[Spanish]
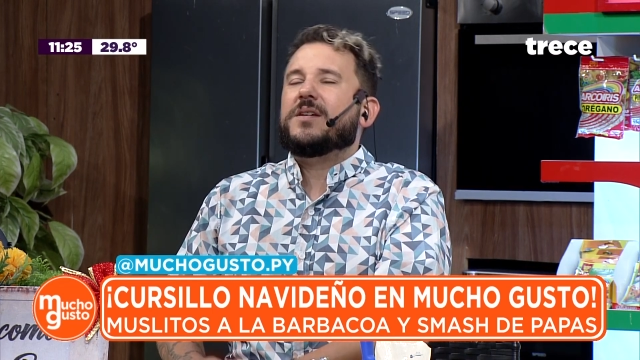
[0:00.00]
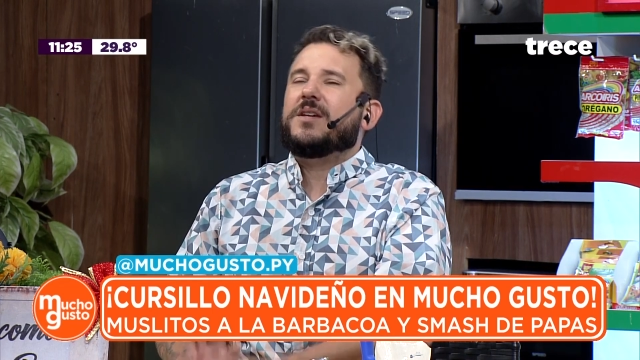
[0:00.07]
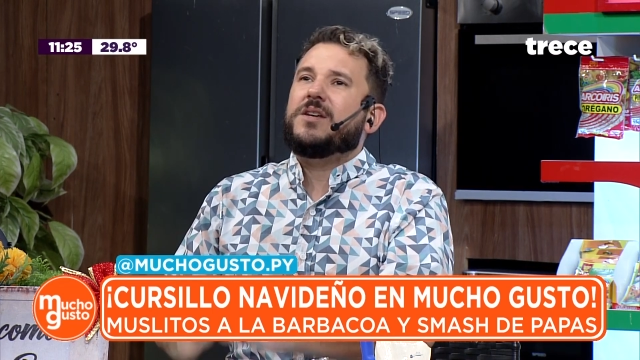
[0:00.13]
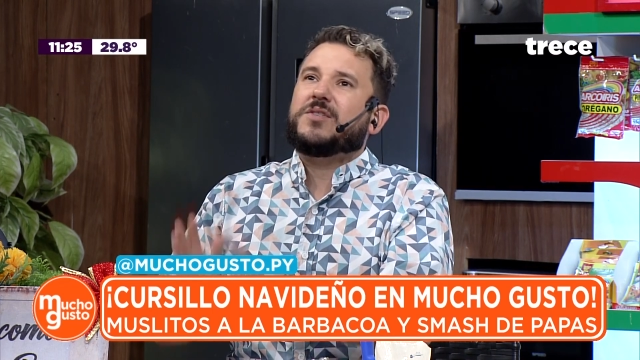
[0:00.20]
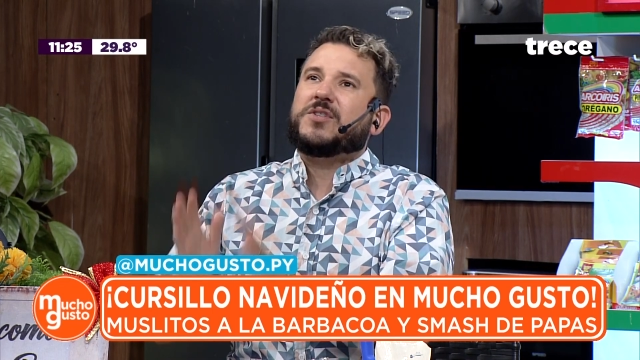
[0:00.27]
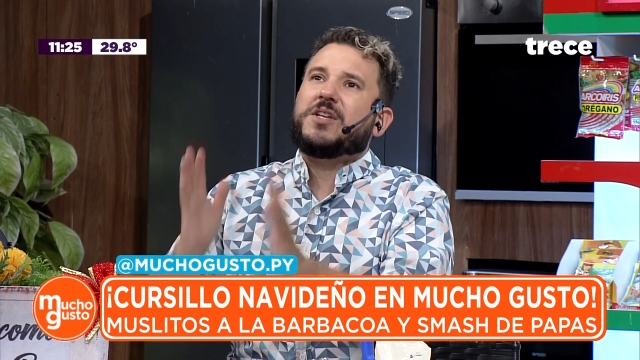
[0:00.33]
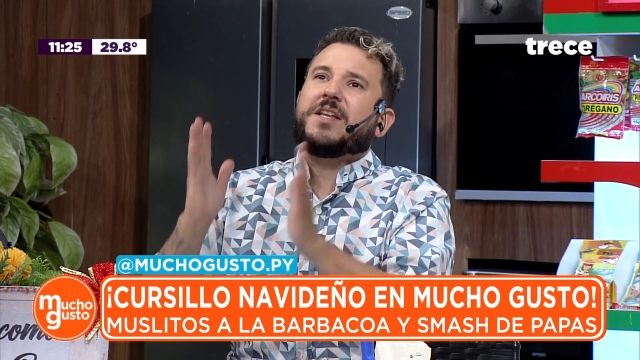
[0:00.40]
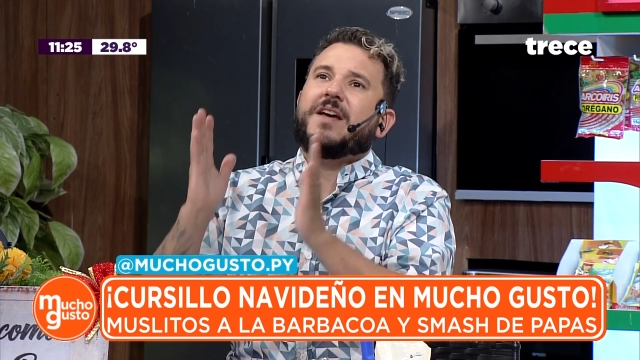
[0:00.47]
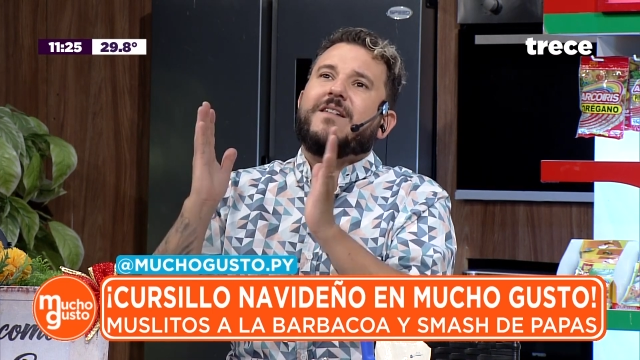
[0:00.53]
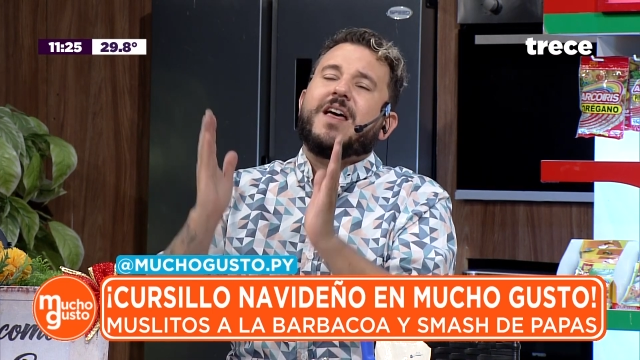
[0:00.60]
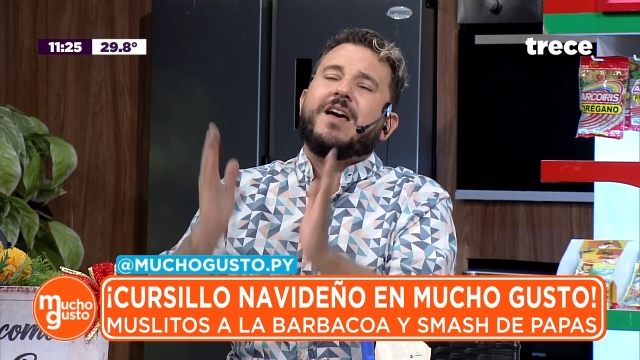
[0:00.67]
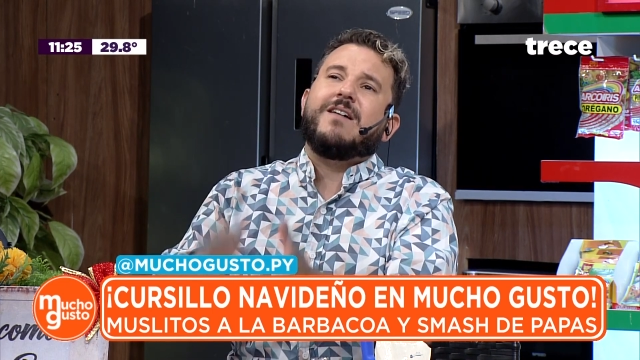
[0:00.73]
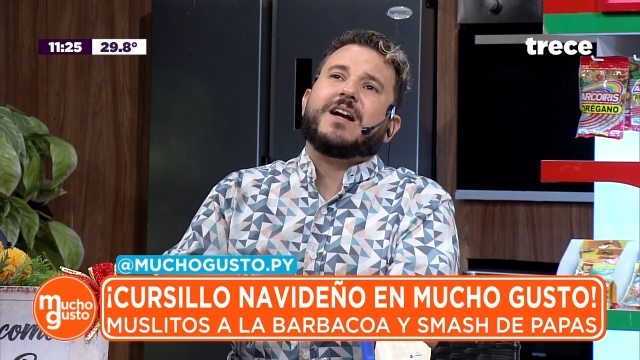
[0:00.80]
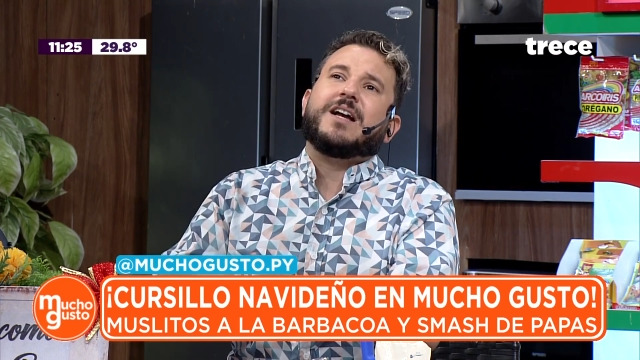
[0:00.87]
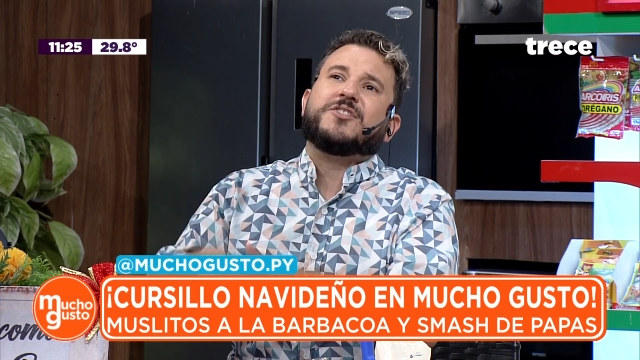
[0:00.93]
Y si te vas
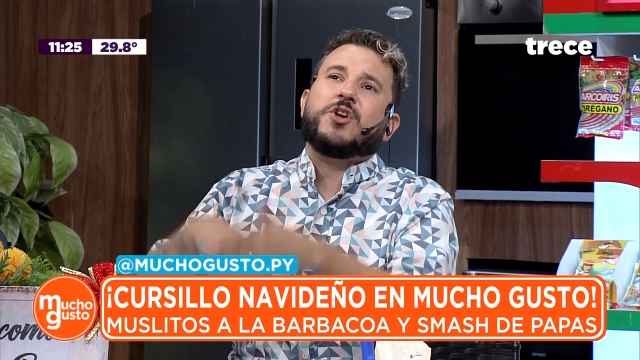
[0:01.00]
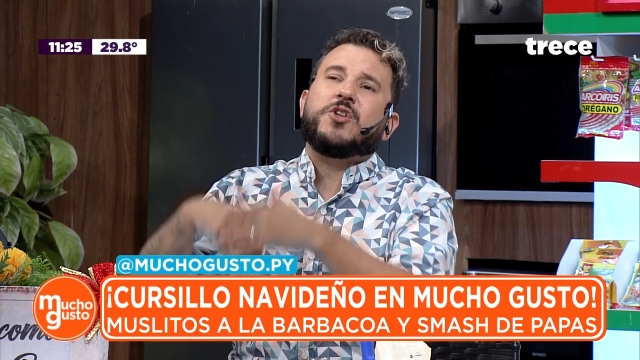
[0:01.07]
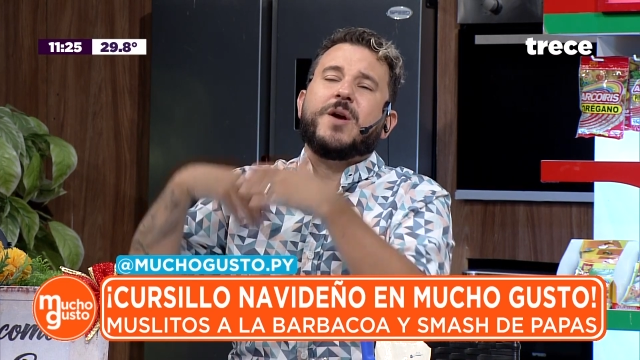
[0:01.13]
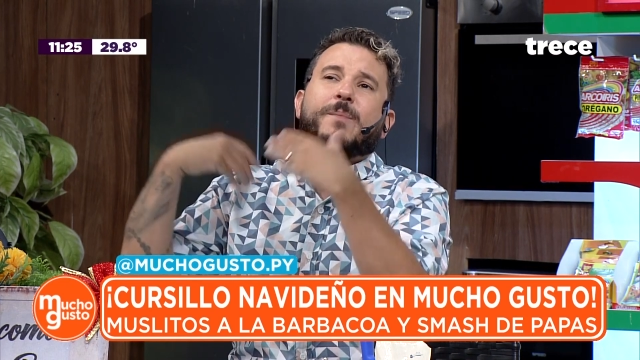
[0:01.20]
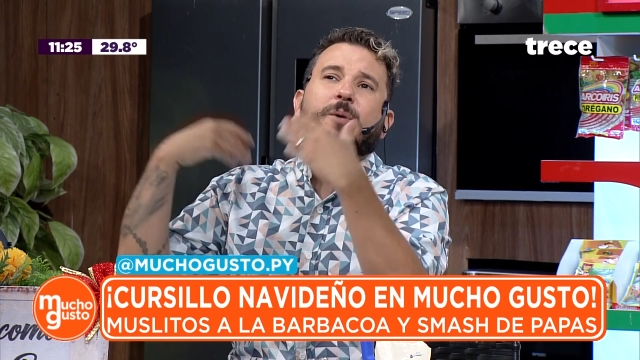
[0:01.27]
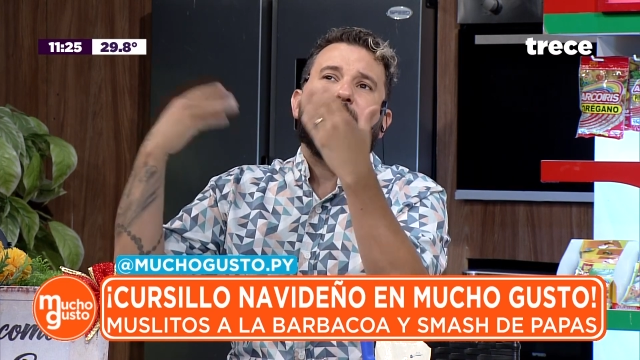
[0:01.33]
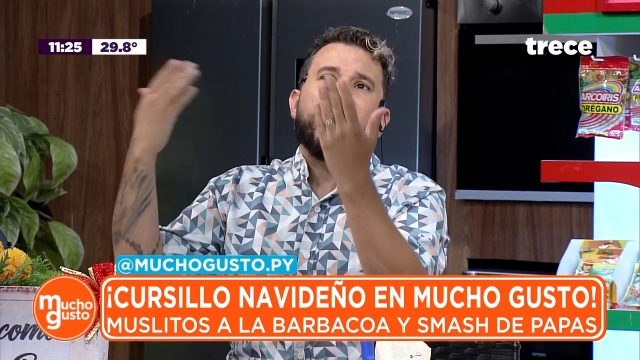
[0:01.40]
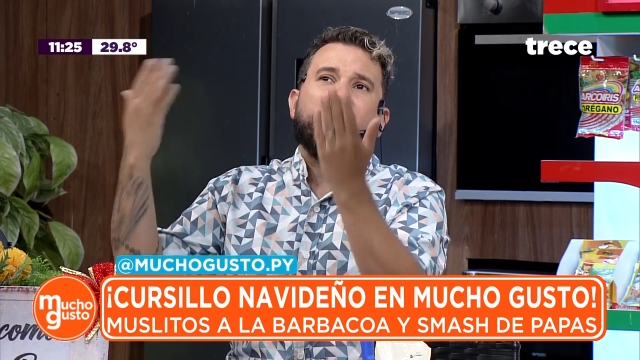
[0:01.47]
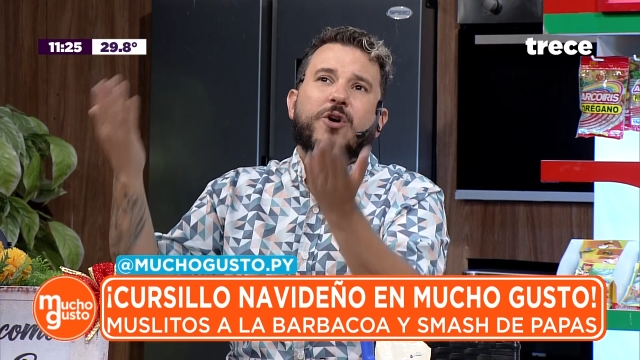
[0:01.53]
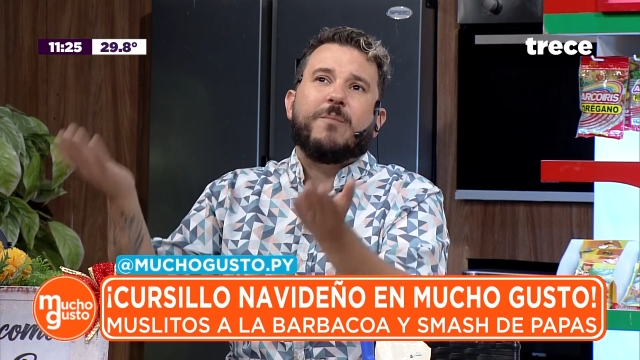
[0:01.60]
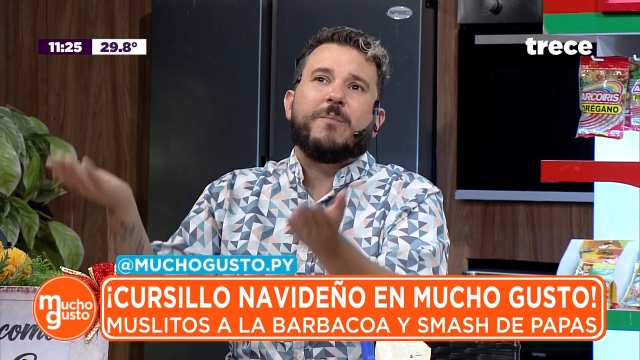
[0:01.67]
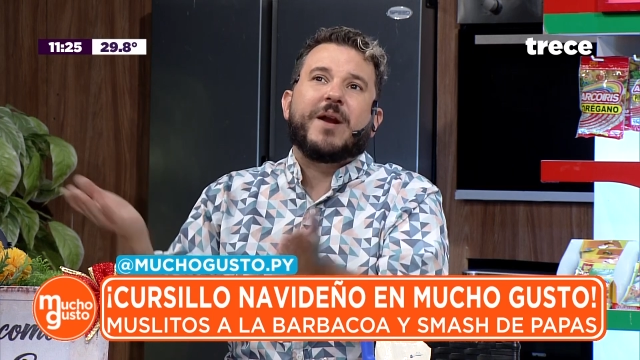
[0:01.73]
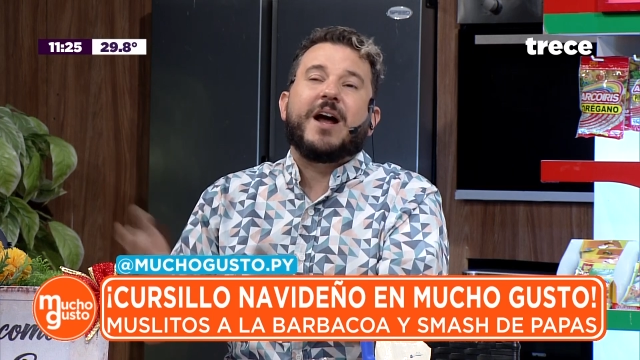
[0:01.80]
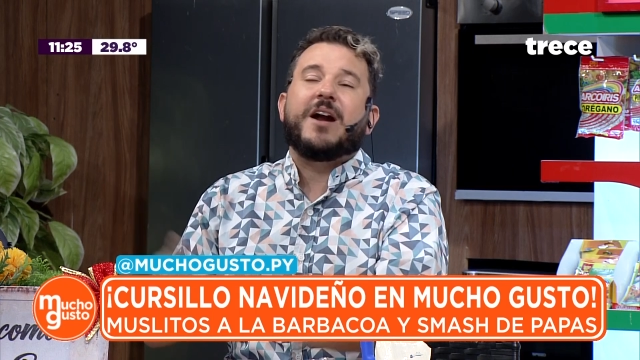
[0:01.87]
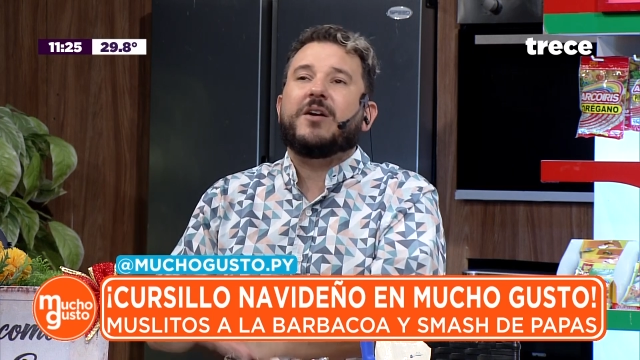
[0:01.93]
de vacaciones, podés
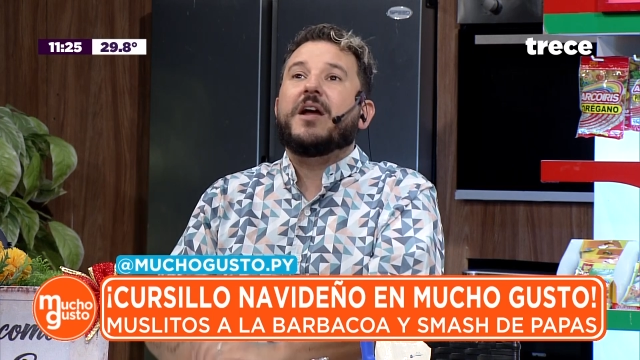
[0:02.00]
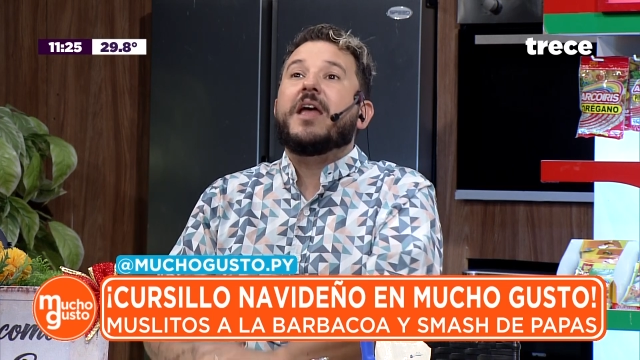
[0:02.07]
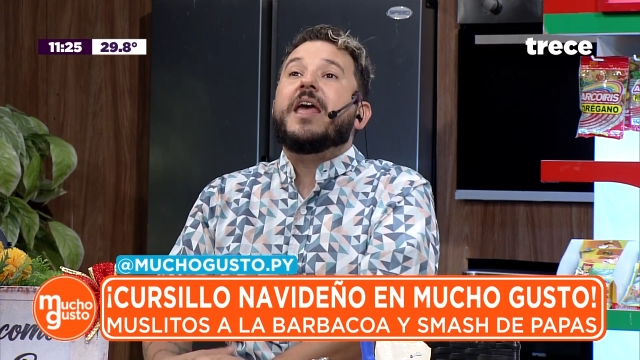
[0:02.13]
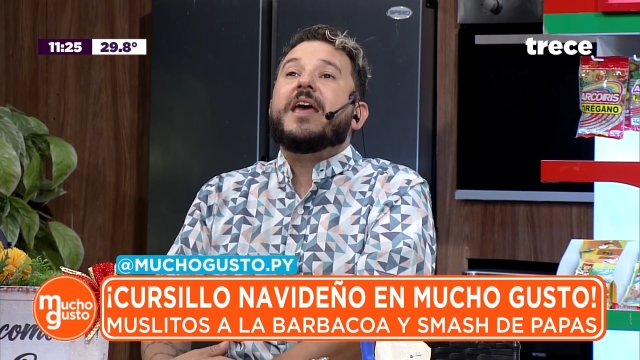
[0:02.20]
comprar